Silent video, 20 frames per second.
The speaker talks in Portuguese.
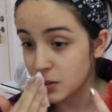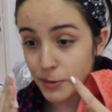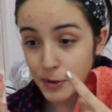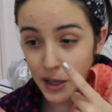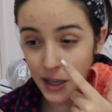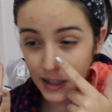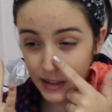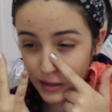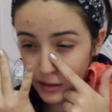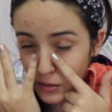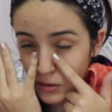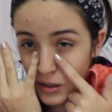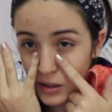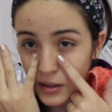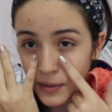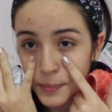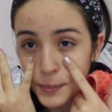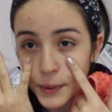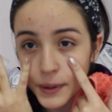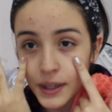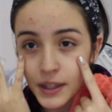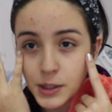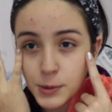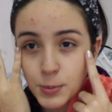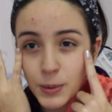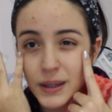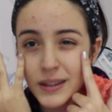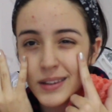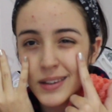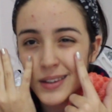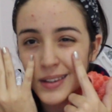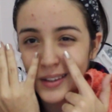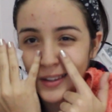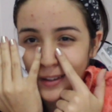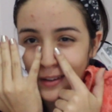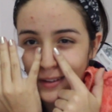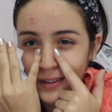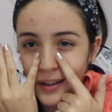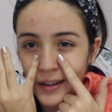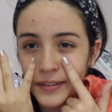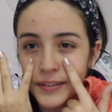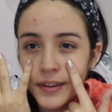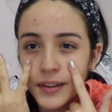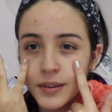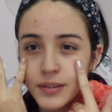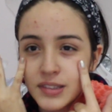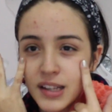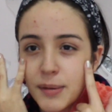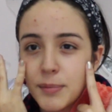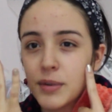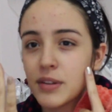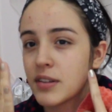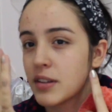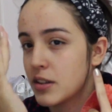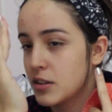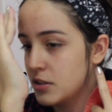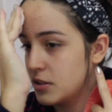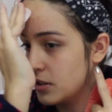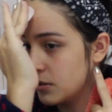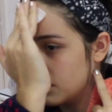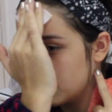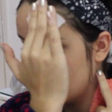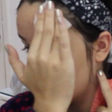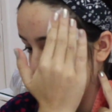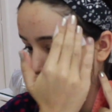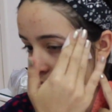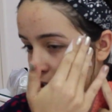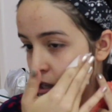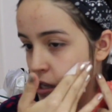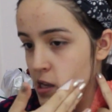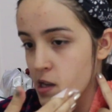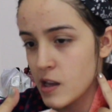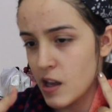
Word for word: É, não sei porque, tipo, aqui, Tardiano, tá sabe, nessa região aqui,